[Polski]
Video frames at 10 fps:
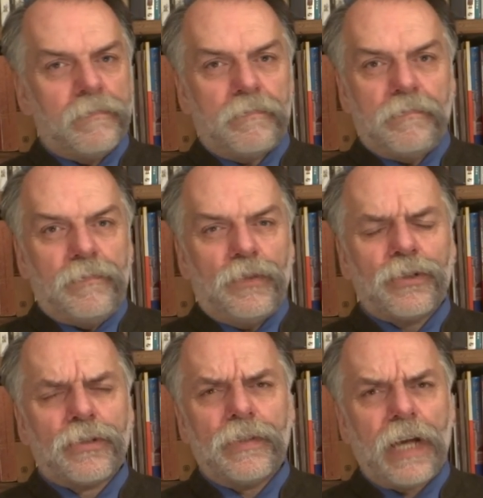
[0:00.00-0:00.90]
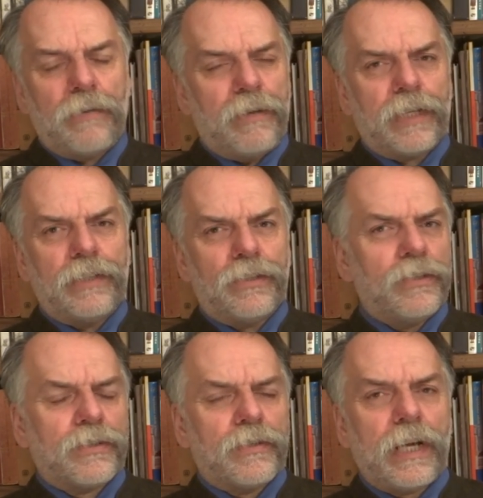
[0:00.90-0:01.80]
doskonałe, wręcz
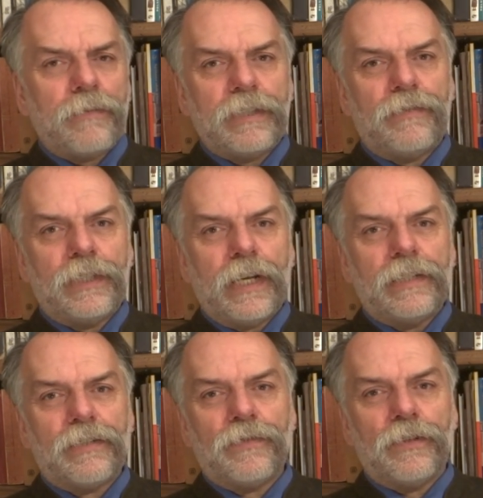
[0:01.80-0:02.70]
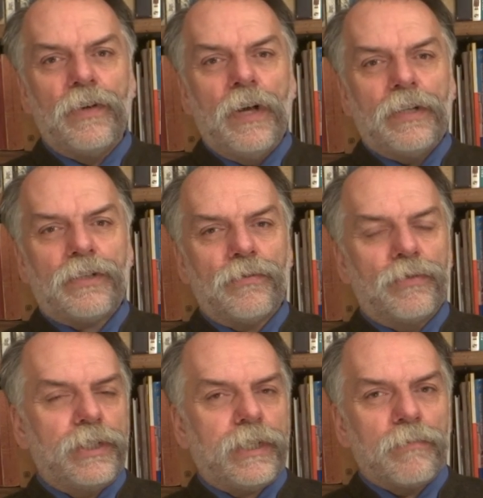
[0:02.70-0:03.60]
doskonałe zwycięstwo z
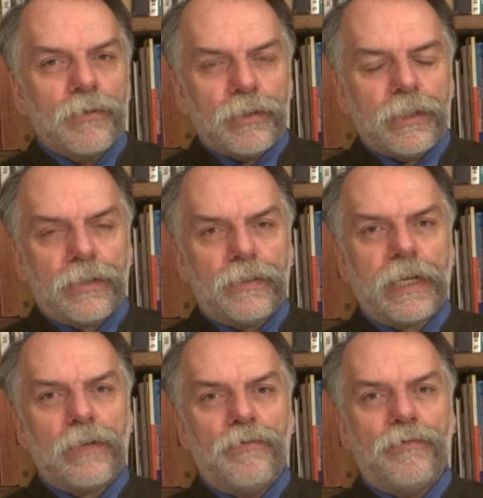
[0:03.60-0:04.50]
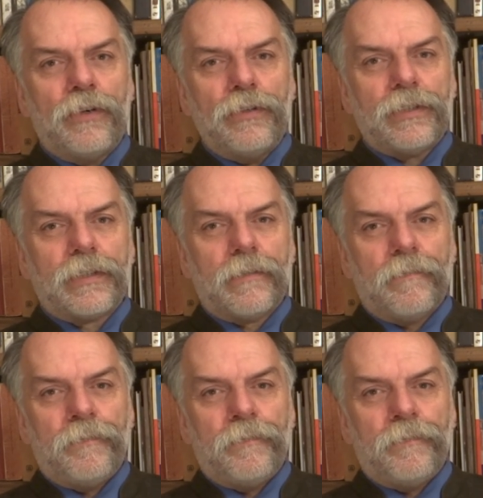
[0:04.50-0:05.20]
użyciem różnych rodzajów wojsk,